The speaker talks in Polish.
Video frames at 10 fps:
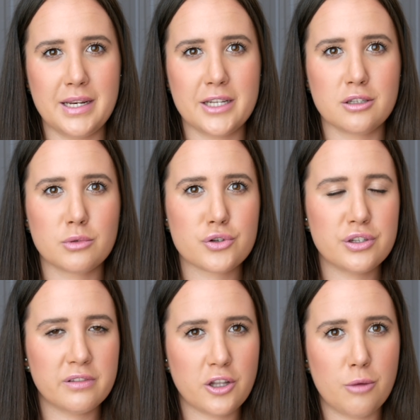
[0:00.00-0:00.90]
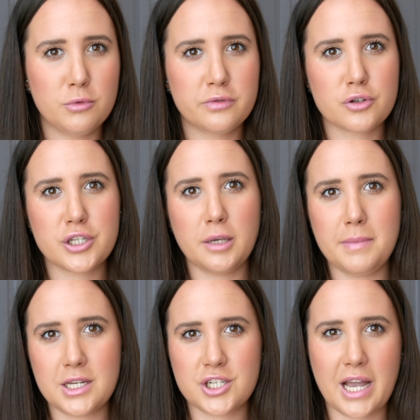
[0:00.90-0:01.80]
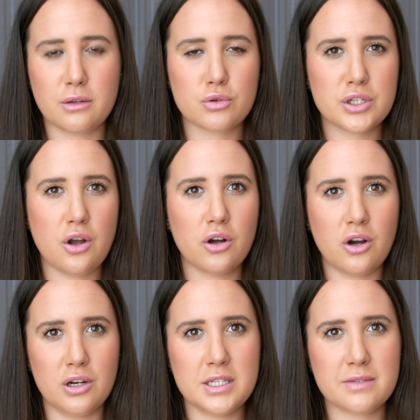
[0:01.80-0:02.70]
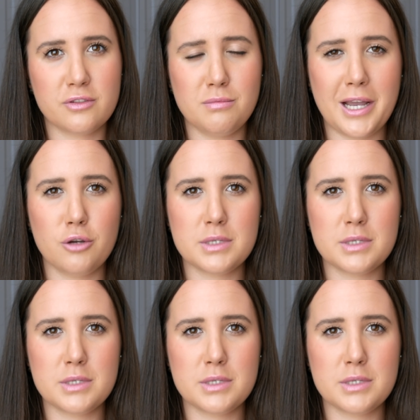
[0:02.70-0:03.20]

klientom różnych domów, różnych mieszkań, różnych okolic w Dubaju.